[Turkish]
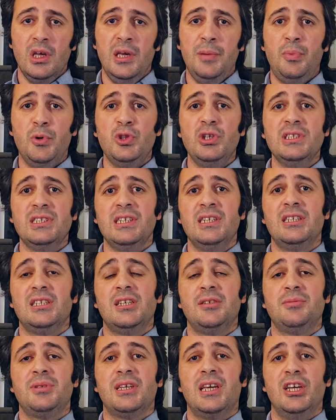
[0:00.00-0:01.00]
Hipotez
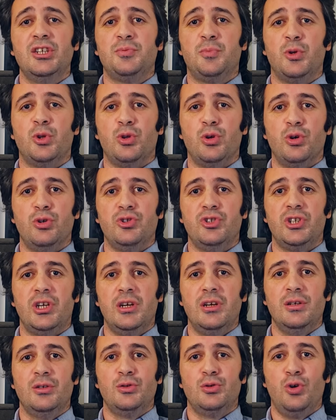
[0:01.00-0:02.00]
analizlerimize geçmeden
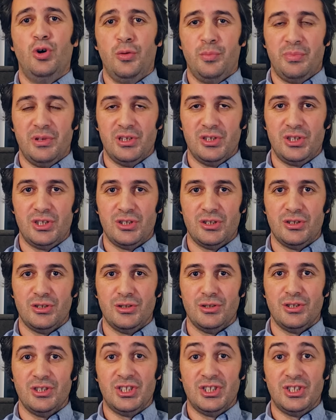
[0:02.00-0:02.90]
önce son bir e,